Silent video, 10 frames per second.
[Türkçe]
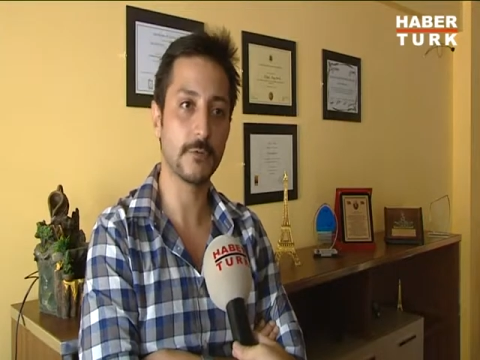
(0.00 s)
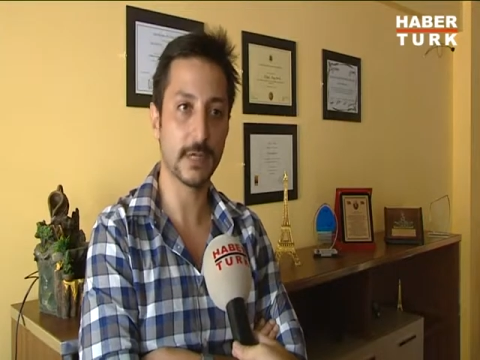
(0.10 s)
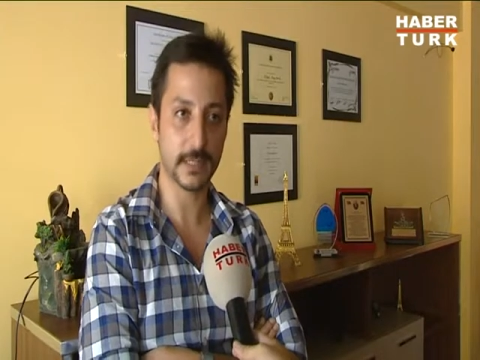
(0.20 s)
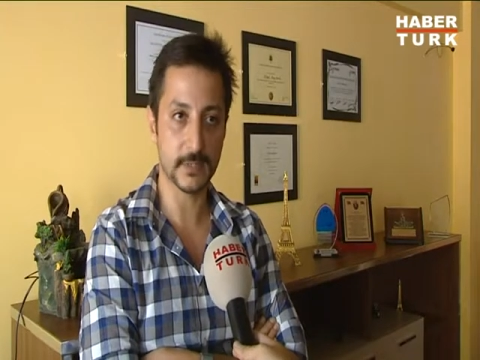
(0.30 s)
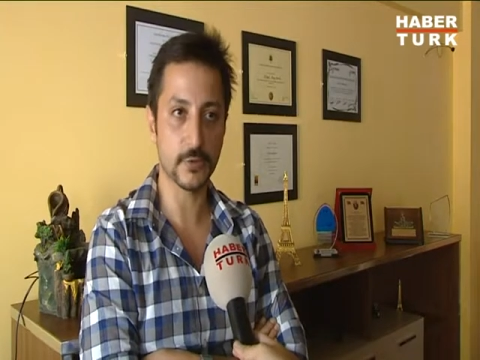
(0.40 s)
ve
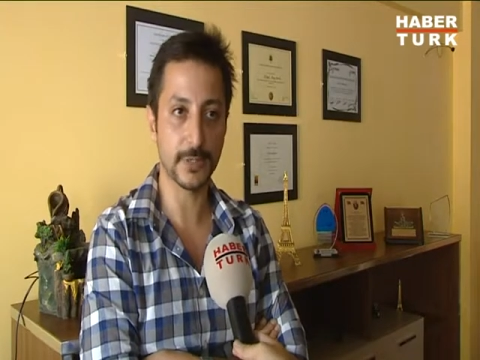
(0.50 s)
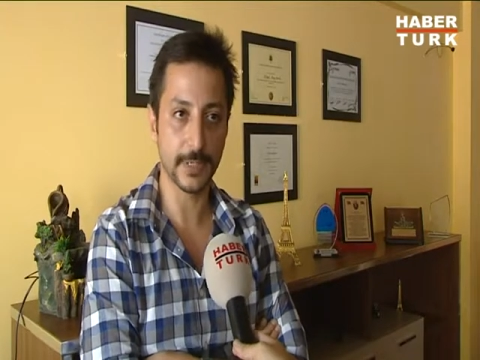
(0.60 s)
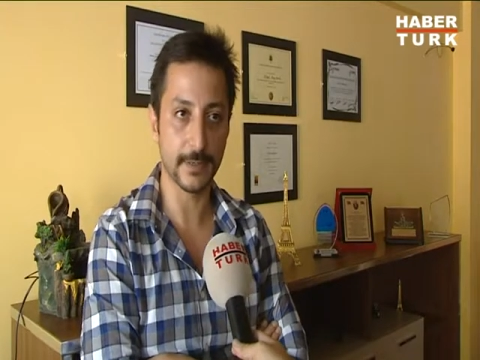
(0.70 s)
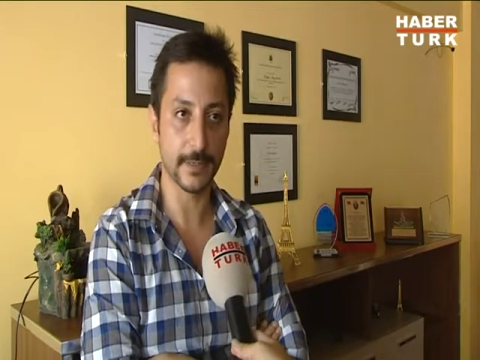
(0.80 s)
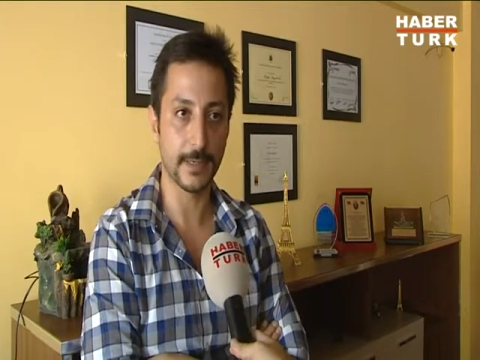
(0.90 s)

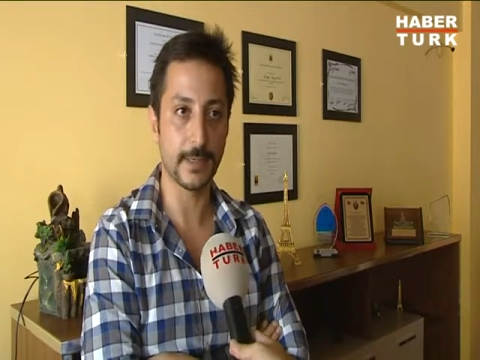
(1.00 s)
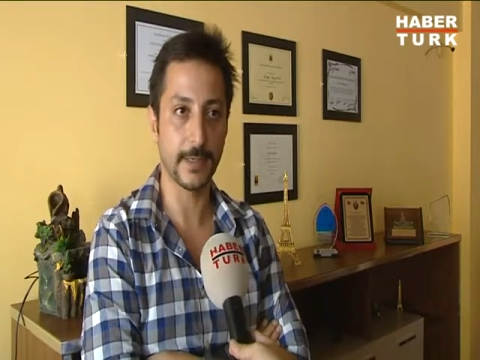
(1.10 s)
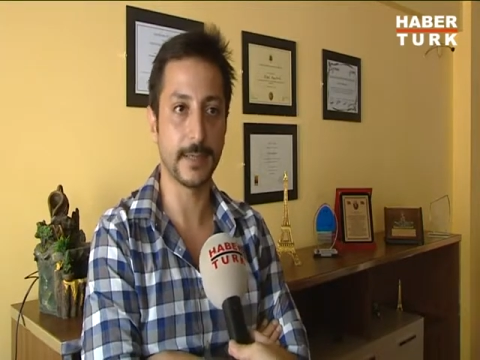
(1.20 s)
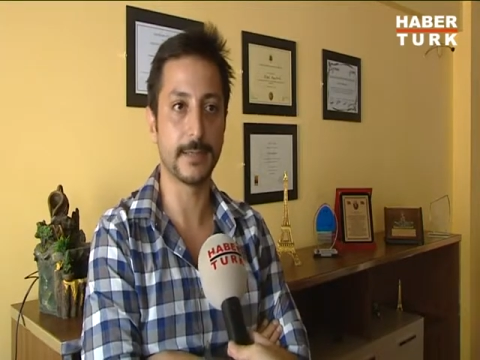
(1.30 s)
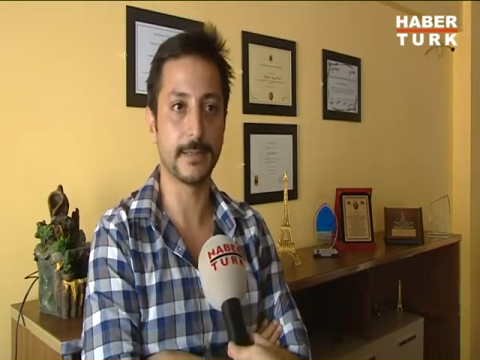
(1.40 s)
Arizona
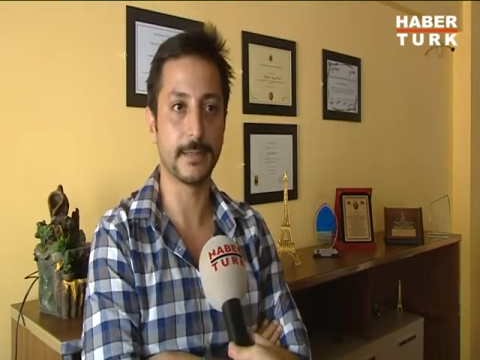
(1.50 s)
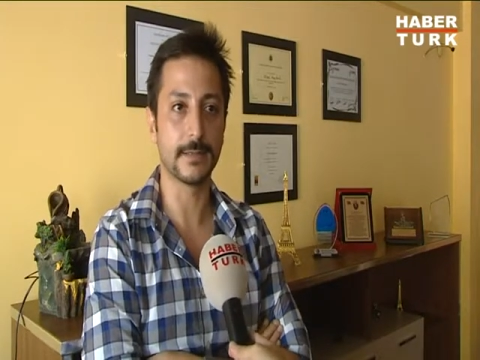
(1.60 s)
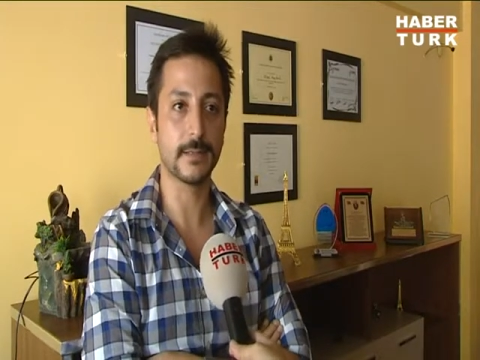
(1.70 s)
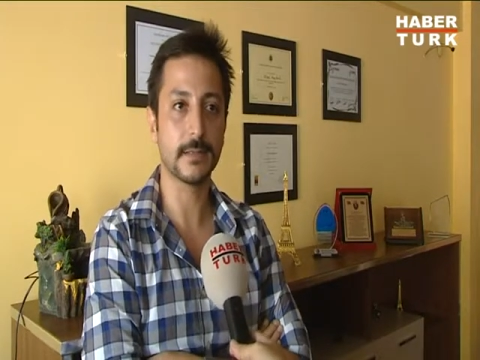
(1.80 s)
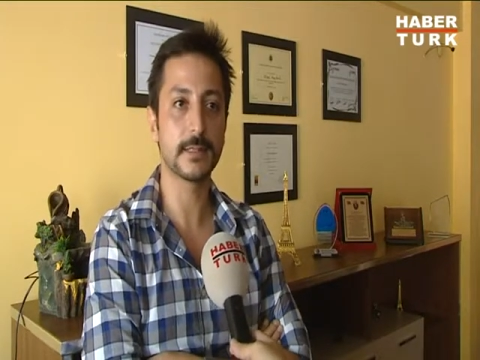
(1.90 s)

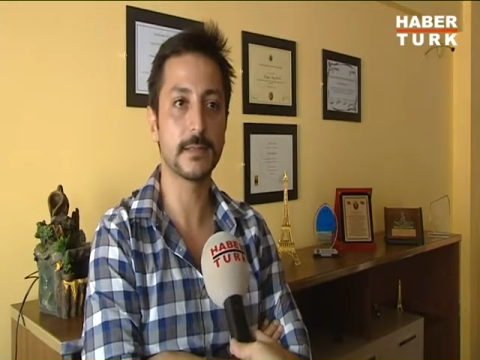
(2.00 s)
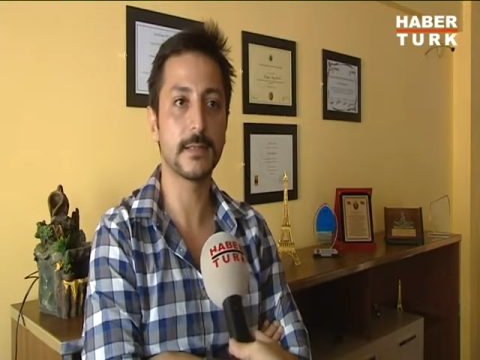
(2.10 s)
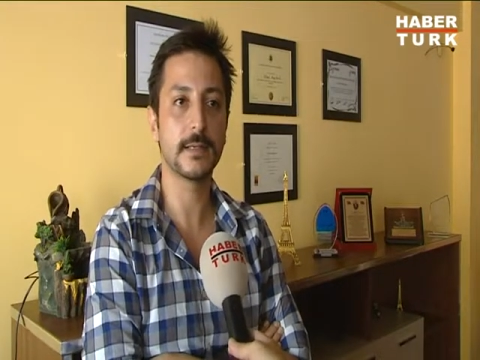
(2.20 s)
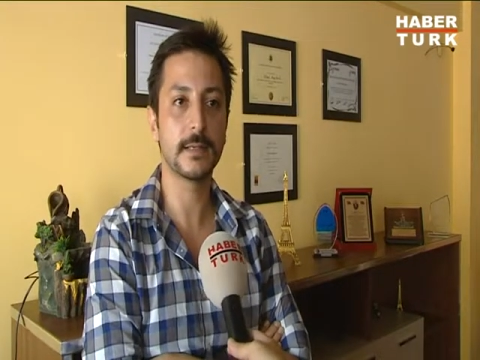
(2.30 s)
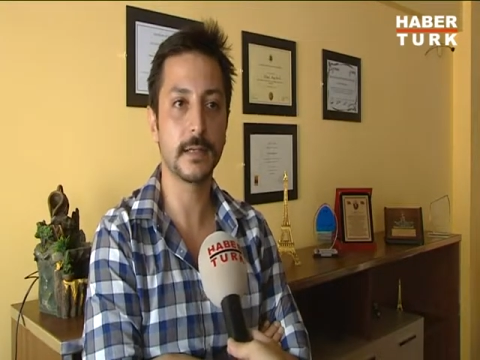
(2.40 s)
eyaletlerinde
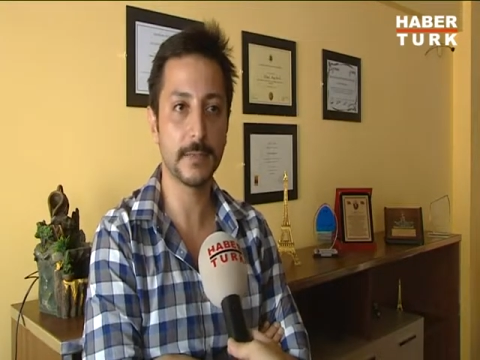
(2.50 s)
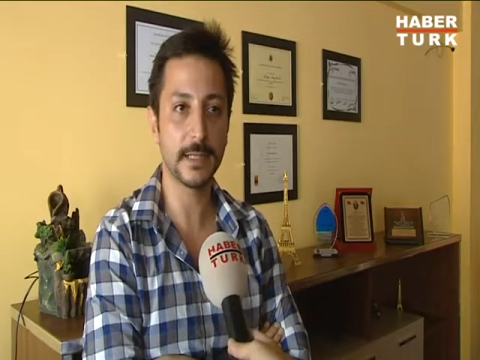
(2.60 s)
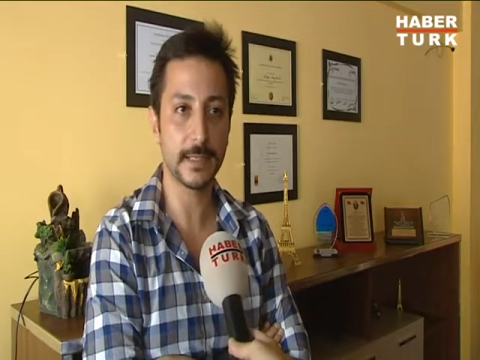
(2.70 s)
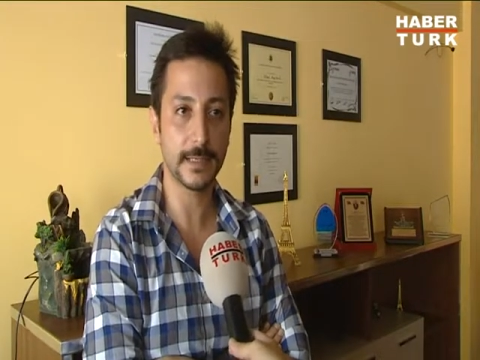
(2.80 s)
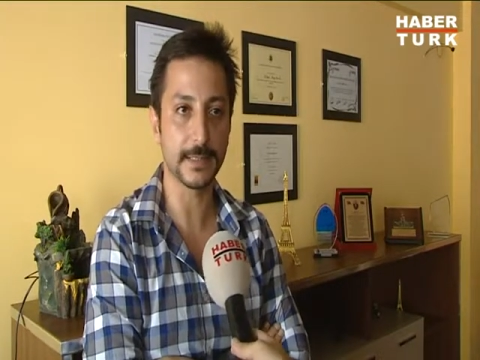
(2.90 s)
Kızılderili
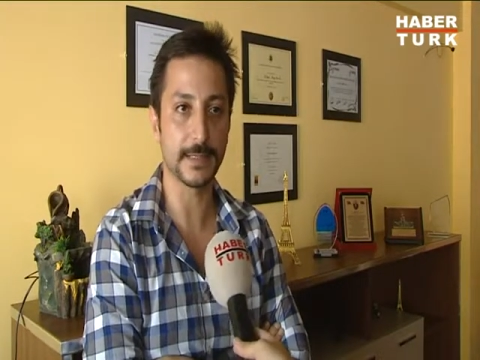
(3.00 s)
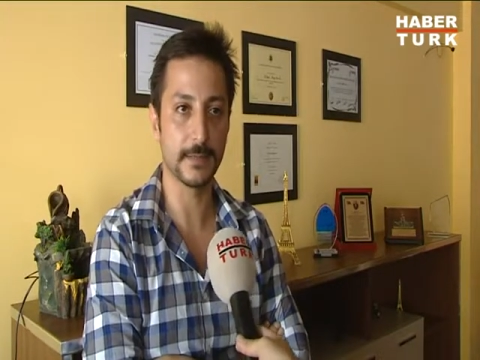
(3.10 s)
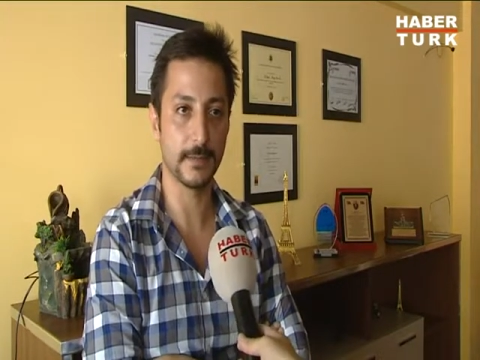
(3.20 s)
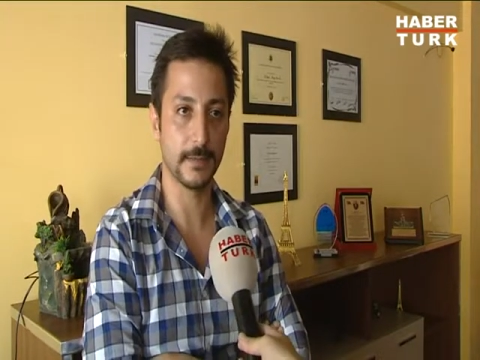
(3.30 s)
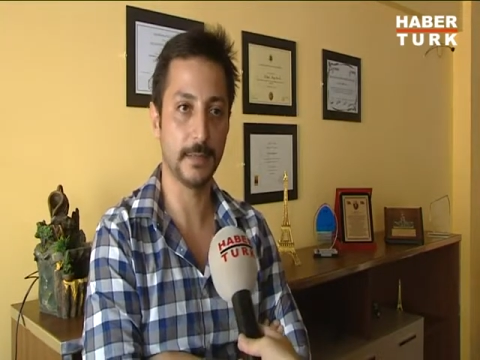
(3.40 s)
kabilelerine
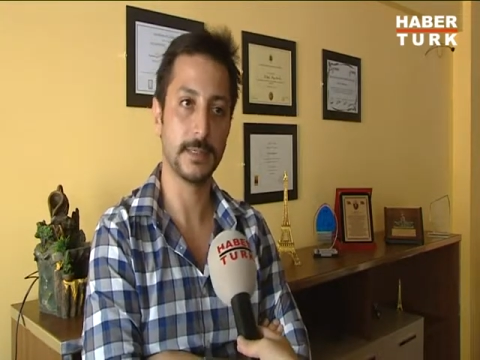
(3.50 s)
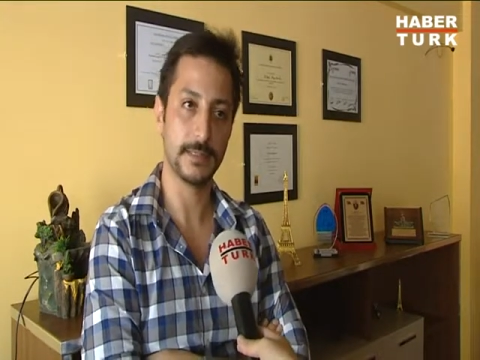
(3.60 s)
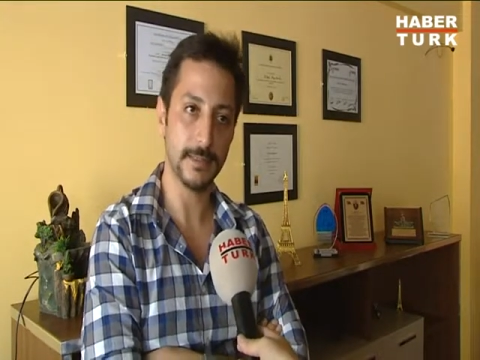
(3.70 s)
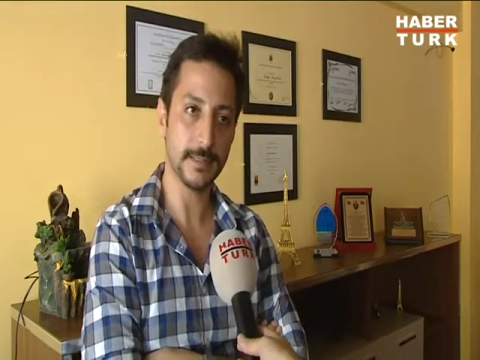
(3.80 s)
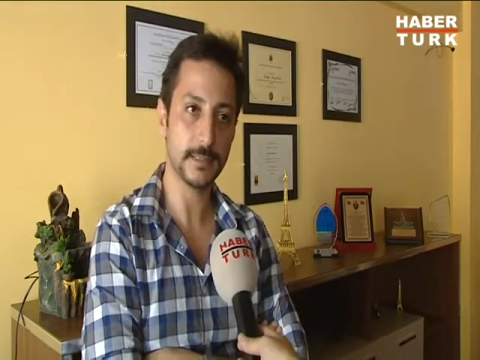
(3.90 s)

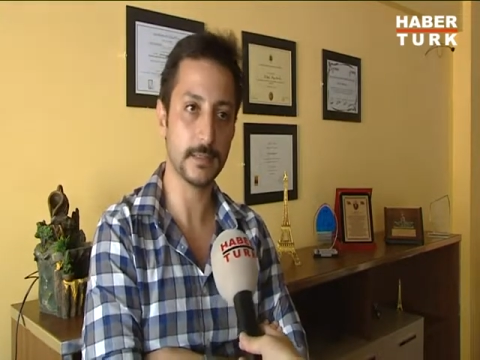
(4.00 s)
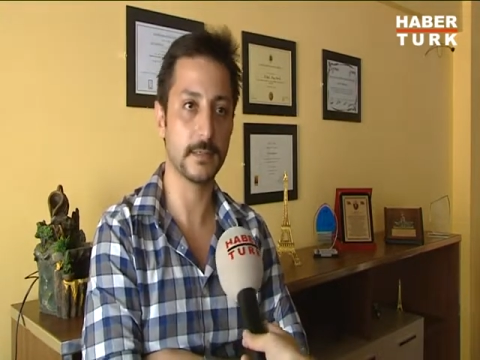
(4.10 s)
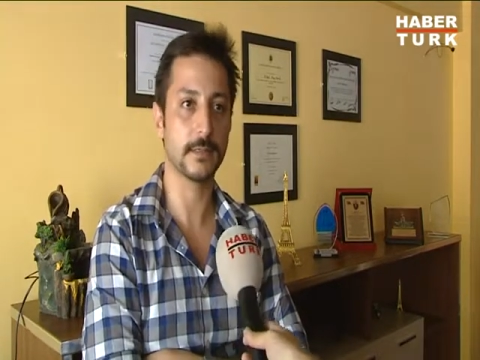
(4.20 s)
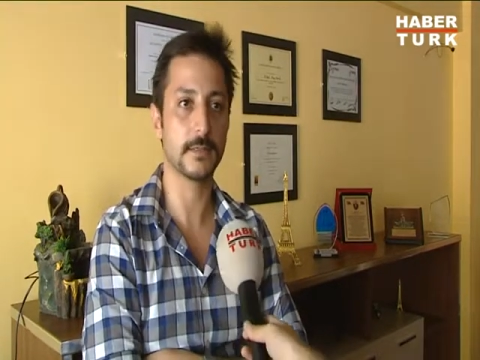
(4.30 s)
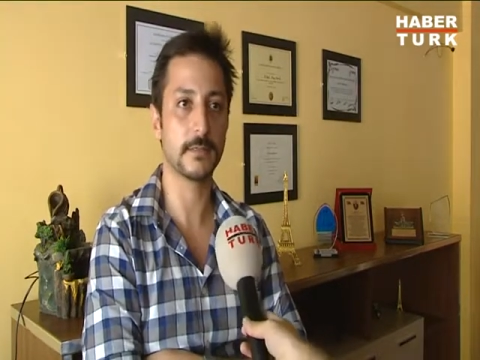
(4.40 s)
giderek
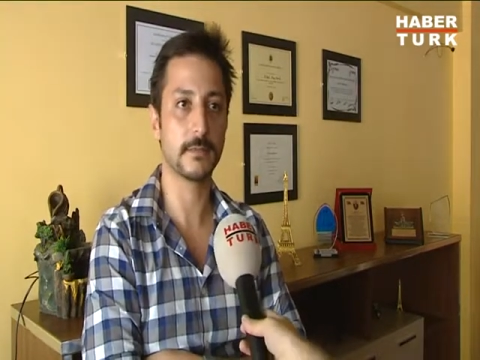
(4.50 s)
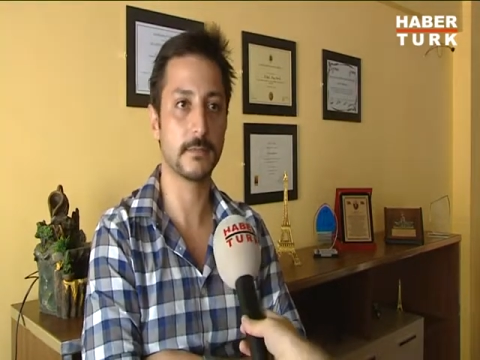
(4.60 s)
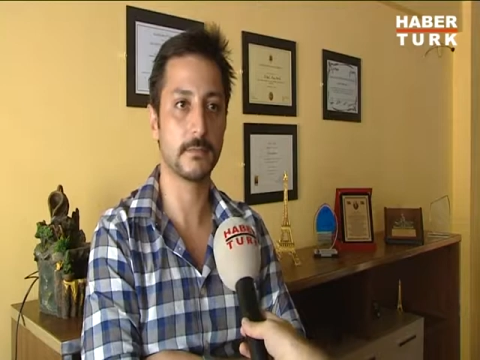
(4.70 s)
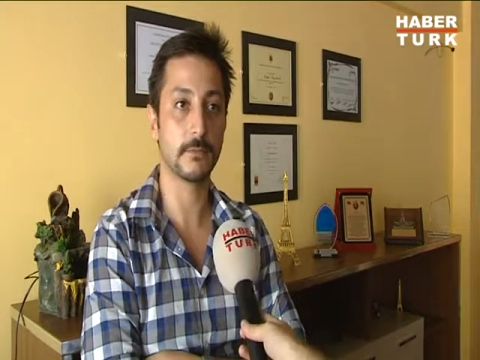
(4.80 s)
e,